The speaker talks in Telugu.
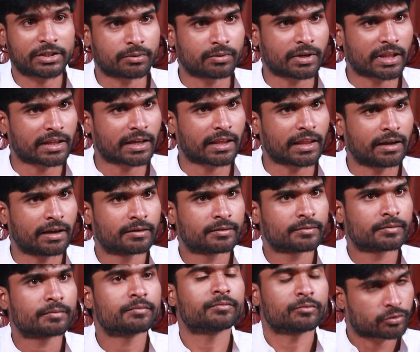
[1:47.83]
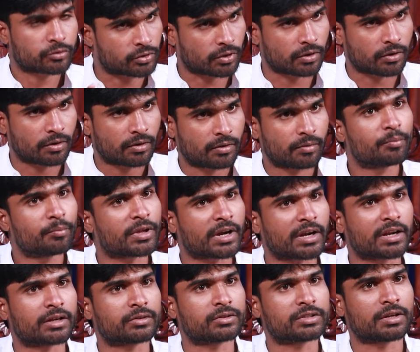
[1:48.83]
మంచిగా ఉంటుంది కదా సో మీరు
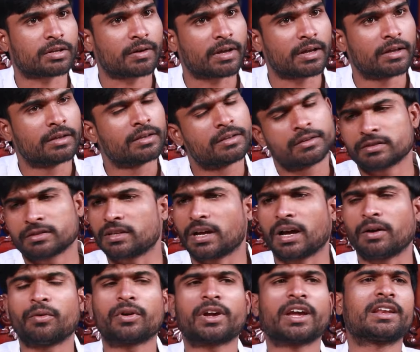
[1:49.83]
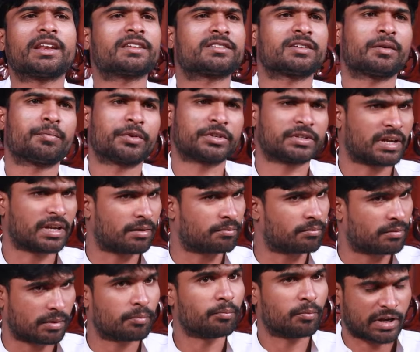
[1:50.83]
అన్నారు చూసినా సావుకైనా సంప
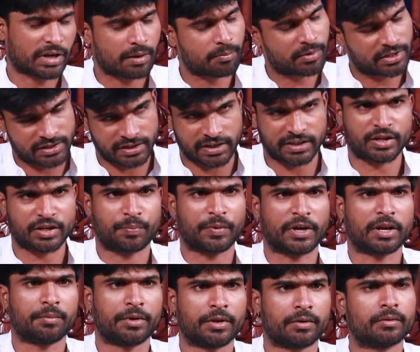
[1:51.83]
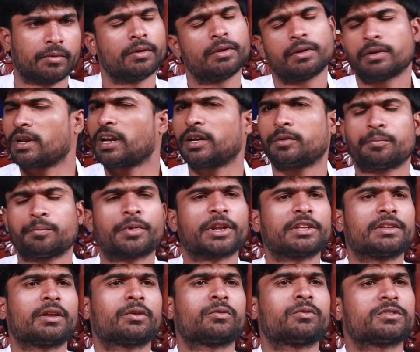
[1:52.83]
నా మంచికే చెప్పారు మీరు రైట్
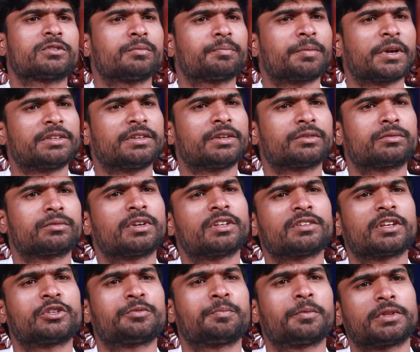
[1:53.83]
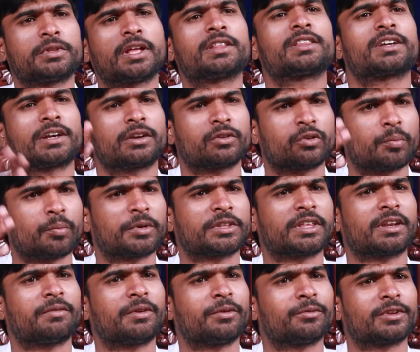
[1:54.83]
ప్రజల కోసం పనిచేస్తుంటే చచ్చిపోతే అంతకంటే
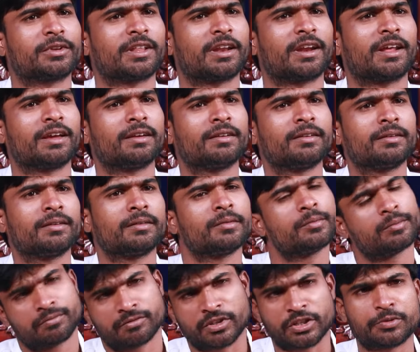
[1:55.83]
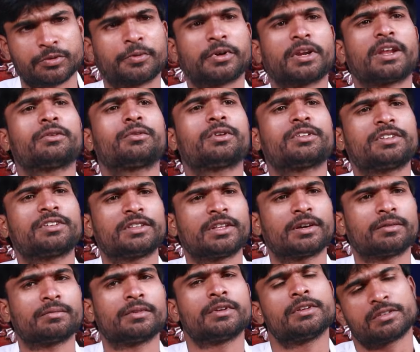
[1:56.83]
గొప్పతనం ఏముంటుందన్నా చచ్చిపోవడానికి కూడా
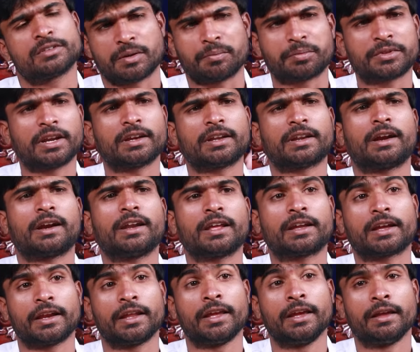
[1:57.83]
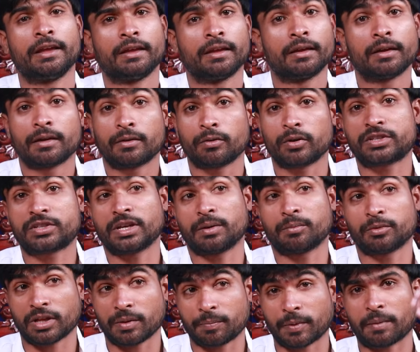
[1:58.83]
సిద్ధం సంపద అంటే రండి కానీ వచ్చే
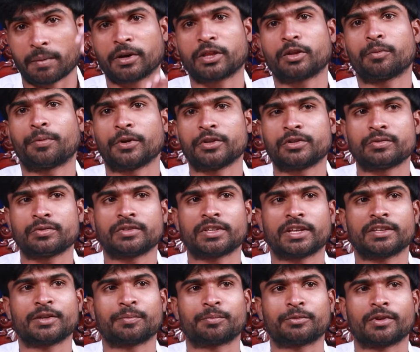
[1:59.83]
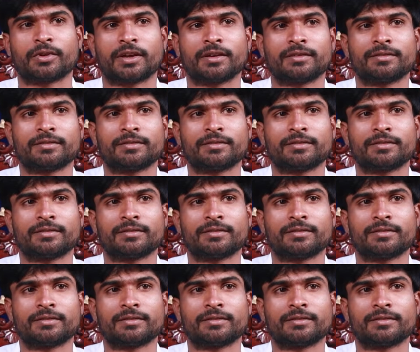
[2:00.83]
ముందు ఆ ప్రమాదం పొంచి ఉంది అని చెప్తున్నా